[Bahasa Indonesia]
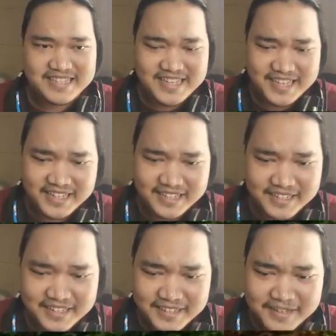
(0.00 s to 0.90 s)
Anjir.
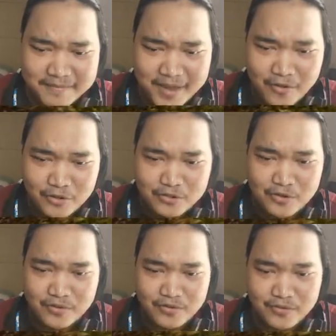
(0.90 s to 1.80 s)
Magol,
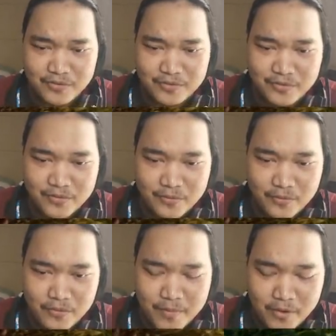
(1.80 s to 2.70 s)
Cok.
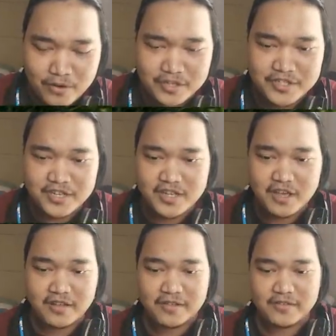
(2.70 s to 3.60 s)
Oh, Magol di
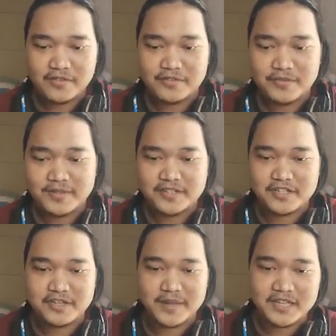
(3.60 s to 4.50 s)
sini ya? Coba
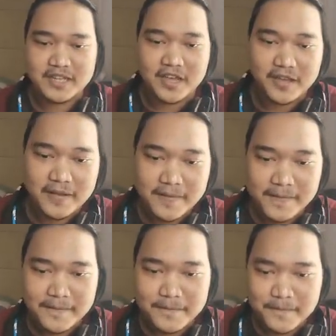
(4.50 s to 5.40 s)
tcs saya matiin deh.
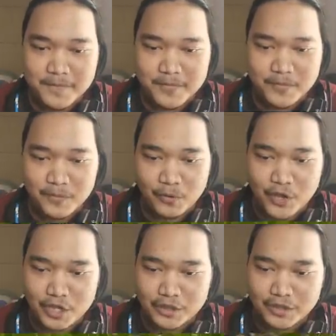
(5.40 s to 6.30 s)
Aku
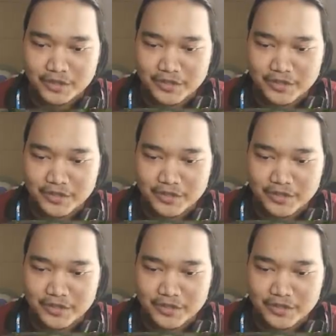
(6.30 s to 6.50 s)
lihat.